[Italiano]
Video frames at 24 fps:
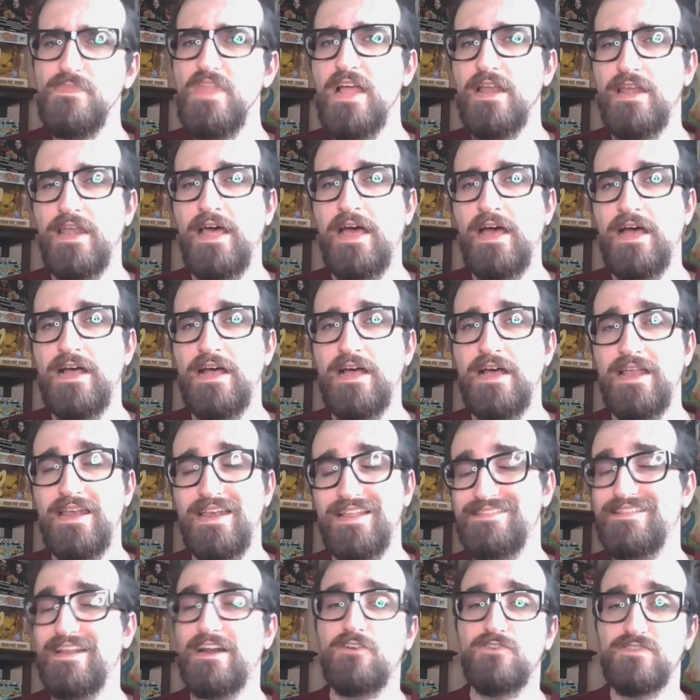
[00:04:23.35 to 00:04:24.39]
la, la,
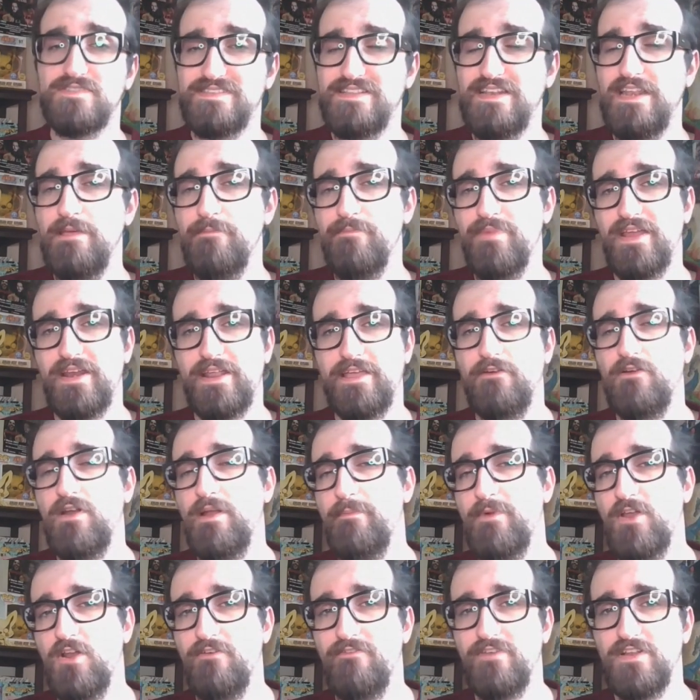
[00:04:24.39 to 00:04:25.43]
Dragon Sleeper, che è una
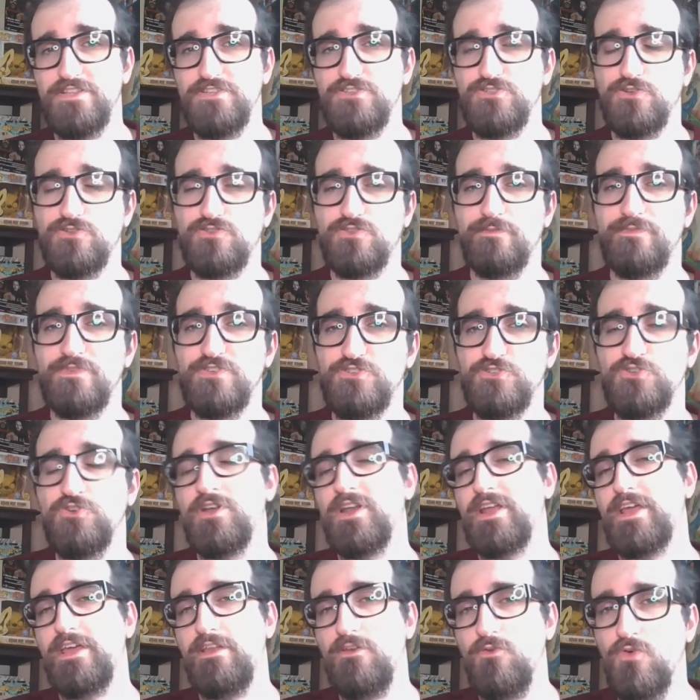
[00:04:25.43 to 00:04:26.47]
manovra di
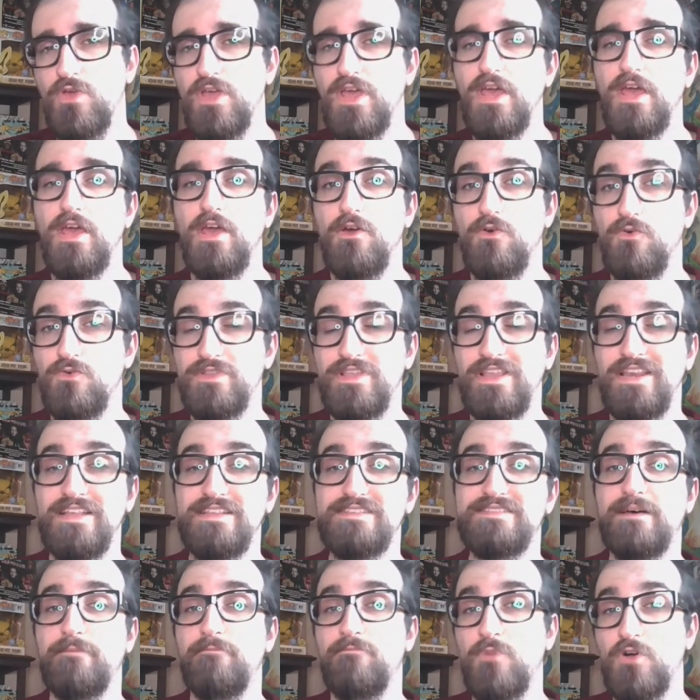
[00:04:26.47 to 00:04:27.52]
sottomissione che lui
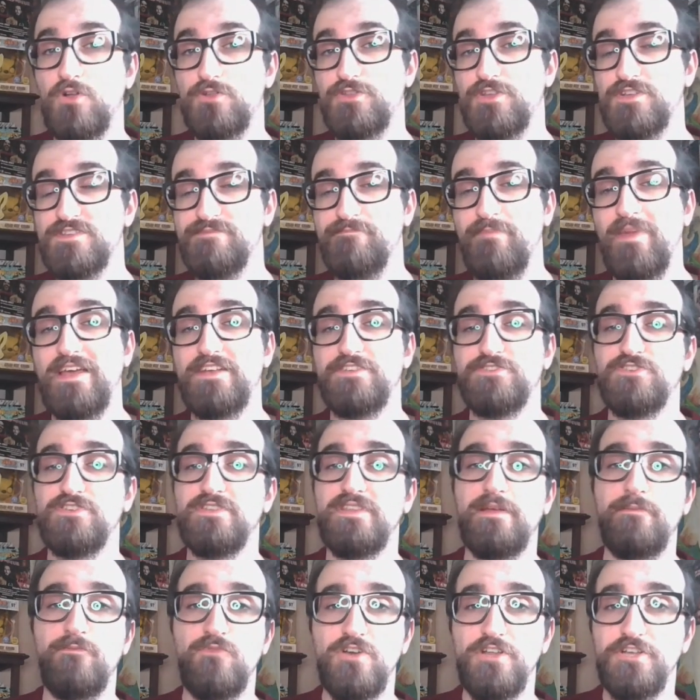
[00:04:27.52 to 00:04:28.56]
utilizza molto spesso,
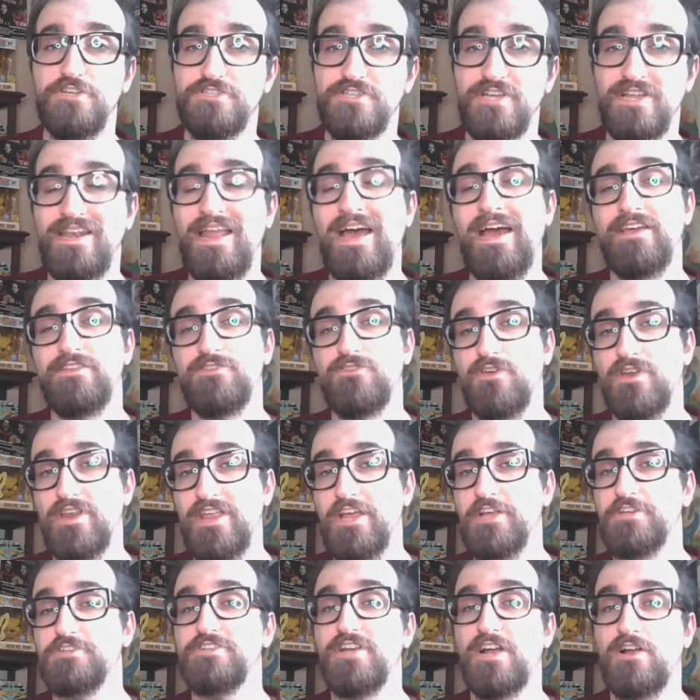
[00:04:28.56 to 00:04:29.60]
indebolisce Naito,
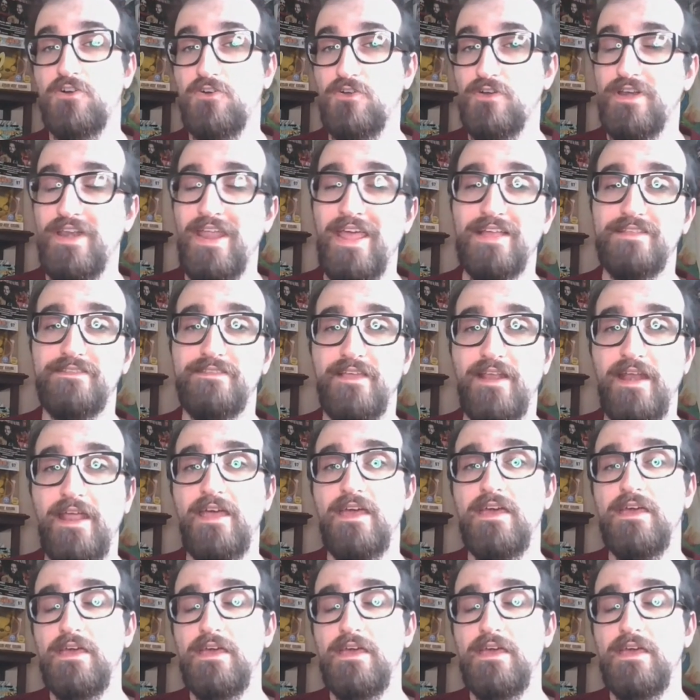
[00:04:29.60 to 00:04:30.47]
riesce a connettere